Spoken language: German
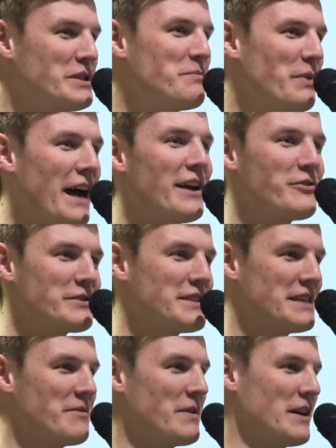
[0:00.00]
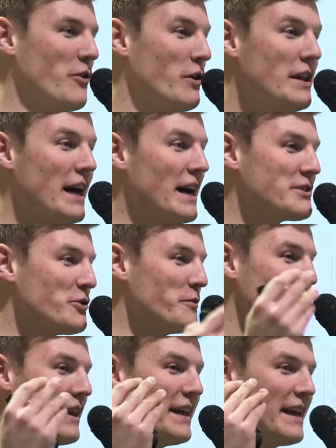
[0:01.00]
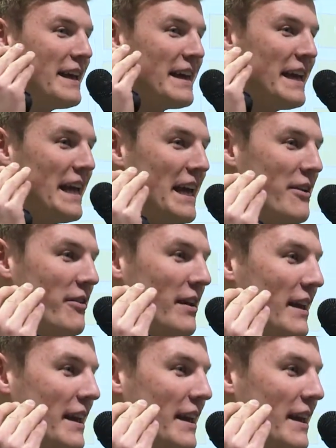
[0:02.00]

zu übertragen. Die Projekte werden